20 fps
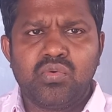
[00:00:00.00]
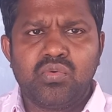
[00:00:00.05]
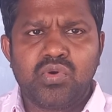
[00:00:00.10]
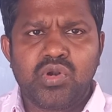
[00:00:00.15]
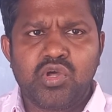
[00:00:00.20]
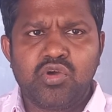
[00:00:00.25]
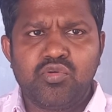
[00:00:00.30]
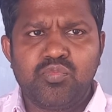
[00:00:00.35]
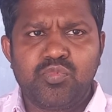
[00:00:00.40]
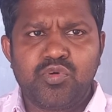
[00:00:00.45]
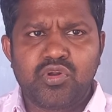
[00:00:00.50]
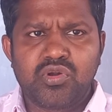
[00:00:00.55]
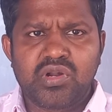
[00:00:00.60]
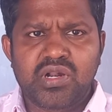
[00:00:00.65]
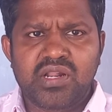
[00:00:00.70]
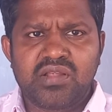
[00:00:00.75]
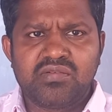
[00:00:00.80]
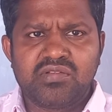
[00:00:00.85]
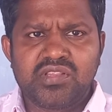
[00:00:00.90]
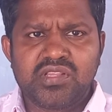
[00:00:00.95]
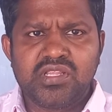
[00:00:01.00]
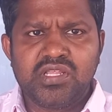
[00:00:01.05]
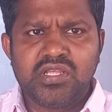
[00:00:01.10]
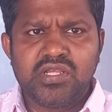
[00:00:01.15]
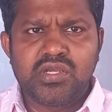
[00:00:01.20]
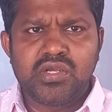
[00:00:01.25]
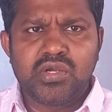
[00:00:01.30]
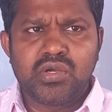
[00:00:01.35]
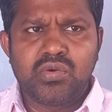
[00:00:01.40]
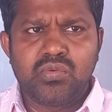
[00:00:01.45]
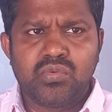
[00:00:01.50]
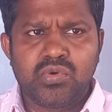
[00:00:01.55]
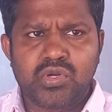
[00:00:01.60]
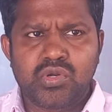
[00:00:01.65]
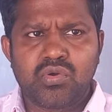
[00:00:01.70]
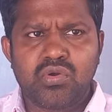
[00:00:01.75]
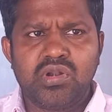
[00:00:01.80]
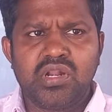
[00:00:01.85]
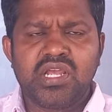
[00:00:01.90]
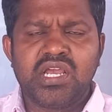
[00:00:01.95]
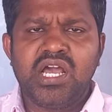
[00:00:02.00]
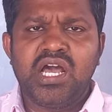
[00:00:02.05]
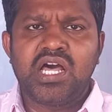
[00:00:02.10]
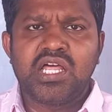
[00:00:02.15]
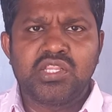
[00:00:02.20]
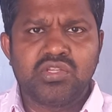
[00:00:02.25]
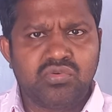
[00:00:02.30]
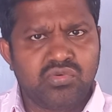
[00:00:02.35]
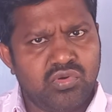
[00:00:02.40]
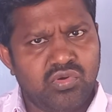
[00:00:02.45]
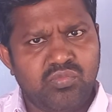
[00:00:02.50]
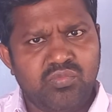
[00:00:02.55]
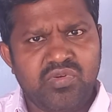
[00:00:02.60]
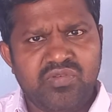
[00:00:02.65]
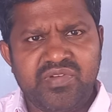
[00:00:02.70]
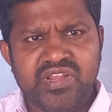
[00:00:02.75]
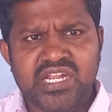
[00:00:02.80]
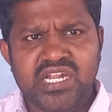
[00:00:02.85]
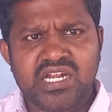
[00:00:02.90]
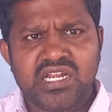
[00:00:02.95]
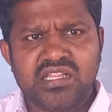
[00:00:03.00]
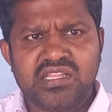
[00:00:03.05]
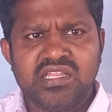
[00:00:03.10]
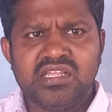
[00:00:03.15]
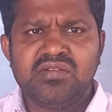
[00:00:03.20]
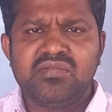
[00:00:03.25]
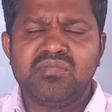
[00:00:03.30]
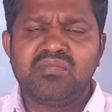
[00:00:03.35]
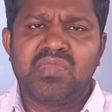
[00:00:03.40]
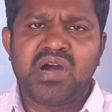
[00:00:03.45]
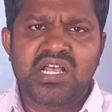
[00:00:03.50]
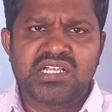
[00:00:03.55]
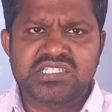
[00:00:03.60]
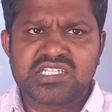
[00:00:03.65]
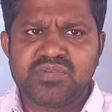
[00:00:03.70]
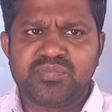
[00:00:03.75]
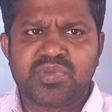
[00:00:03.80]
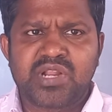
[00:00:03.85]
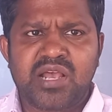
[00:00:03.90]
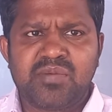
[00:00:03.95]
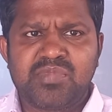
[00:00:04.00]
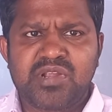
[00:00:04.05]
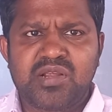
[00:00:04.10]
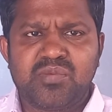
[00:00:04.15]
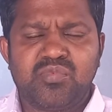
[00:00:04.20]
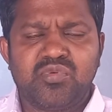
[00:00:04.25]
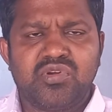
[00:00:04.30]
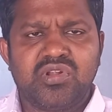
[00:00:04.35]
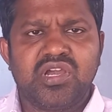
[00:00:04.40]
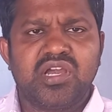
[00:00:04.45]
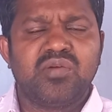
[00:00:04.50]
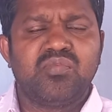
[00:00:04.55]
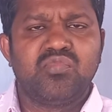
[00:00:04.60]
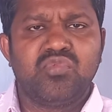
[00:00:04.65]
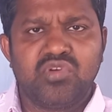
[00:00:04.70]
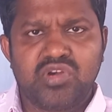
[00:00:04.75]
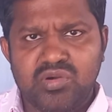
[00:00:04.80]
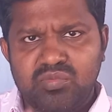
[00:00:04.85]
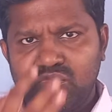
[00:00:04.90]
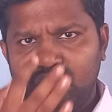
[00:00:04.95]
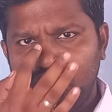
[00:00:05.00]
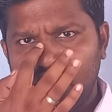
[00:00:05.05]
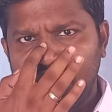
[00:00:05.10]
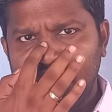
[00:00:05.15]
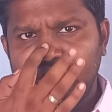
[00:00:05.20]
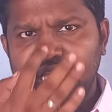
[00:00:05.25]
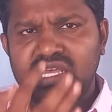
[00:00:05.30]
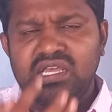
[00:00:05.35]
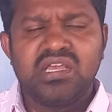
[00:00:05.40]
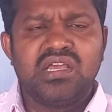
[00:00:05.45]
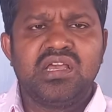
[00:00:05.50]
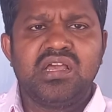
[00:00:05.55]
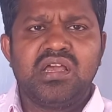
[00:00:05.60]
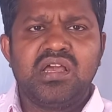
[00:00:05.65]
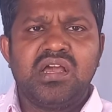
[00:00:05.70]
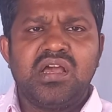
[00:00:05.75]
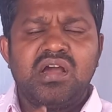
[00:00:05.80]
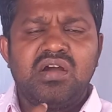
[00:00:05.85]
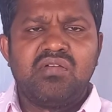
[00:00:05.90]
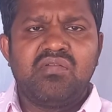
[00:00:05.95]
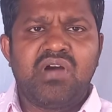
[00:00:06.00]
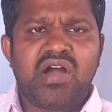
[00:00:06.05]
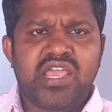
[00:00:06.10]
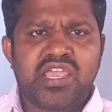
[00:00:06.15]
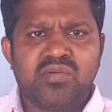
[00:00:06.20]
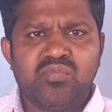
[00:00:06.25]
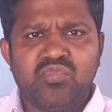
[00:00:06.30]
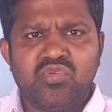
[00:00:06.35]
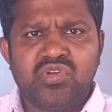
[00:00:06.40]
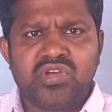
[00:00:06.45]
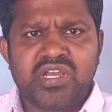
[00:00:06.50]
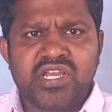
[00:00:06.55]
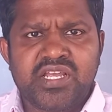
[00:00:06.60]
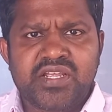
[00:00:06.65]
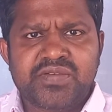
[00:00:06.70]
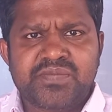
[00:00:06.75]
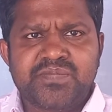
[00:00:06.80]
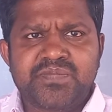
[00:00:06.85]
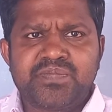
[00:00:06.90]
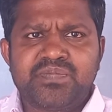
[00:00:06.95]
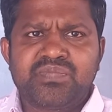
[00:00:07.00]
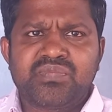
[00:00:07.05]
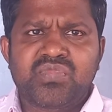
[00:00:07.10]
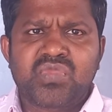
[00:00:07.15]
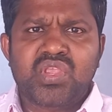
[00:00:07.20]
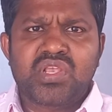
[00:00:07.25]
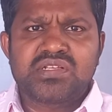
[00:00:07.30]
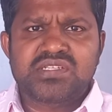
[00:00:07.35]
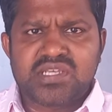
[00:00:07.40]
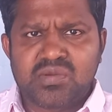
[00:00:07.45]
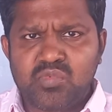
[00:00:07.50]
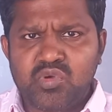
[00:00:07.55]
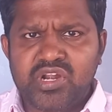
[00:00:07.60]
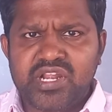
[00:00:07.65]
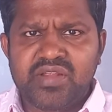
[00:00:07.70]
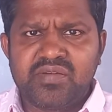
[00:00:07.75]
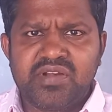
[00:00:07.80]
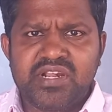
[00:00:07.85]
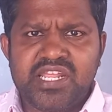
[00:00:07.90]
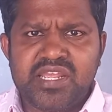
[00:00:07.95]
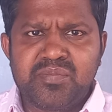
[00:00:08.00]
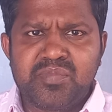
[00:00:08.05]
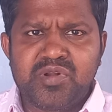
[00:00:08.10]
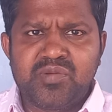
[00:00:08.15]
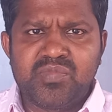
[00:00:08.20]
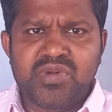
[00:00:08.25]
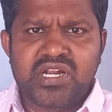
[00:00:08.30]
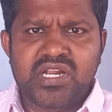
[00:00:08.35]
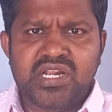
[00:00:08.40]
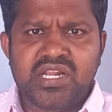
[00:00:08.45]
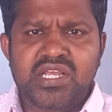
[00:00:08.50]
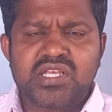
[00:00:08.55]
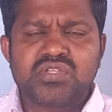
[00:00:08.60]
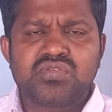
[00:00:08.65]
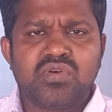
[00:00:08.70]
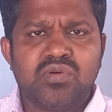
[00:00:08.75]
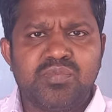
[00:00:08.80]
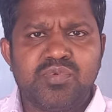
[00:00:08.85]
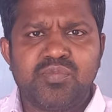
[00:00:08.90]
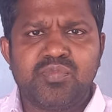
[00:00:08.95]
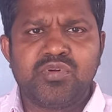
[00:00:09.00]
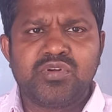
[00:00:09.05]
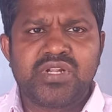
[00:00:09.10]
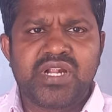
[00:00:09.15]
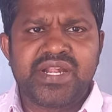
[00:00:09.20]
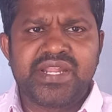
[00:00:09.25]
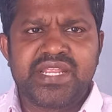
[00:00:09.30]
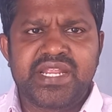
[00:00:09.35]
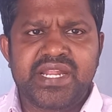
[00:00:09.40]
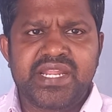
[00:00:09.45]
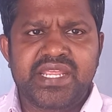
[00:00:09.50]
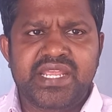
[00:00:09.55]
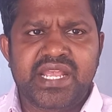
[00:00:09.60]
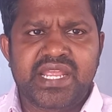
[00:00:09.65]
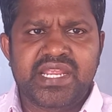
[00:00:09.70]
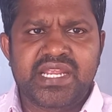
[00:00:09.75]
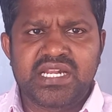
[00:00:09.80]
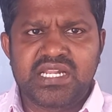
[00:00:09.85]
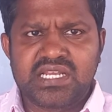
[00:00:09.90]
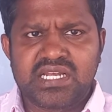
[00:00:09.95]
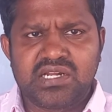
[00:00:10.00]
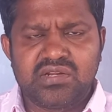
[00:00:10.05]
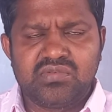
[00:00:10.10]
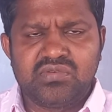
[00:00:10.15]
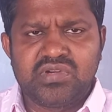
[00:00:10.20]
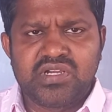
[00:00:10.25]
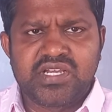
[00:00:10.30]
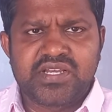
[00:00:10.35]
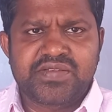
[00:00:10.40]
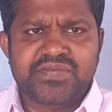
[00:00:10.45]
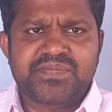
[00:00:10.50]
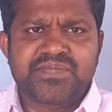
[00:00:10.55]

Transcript: உணவுப் பொருட்களை வந்து உட்கொள்ளுங்க அதுவும் ரொம்பவே நல்லது மாஸ்க் ப்ராப்பராக போடுங்க மூக்கம் மூடுங்க வாயை மூடுங்க சமூக இடைவெளியை பின்பற்றுங்க சோப்பு போட்டு அடிக்கடி கைகளை கழுவுங்க